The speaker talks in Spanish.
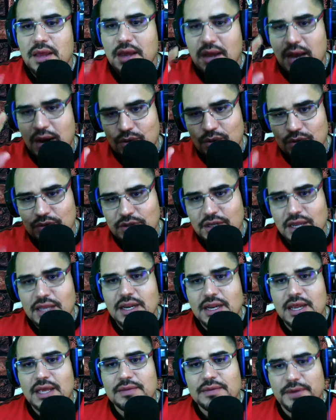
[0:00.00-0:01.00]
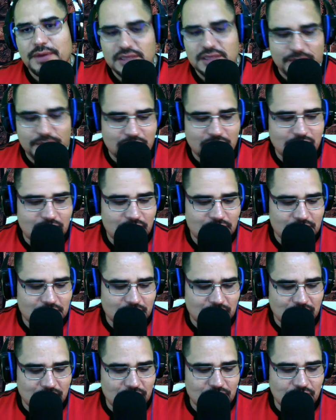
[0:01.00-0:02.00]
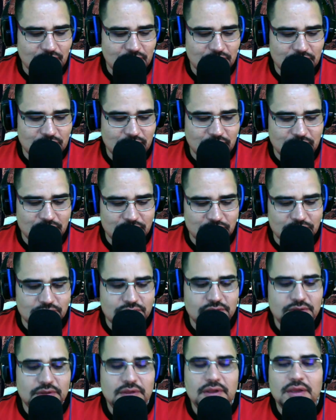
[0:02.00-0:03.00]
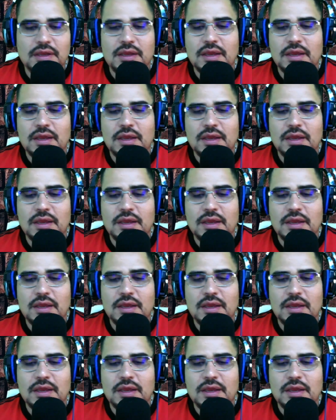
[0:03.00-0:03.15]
a un día de la festividad del Sagrado Corazón de Jesús.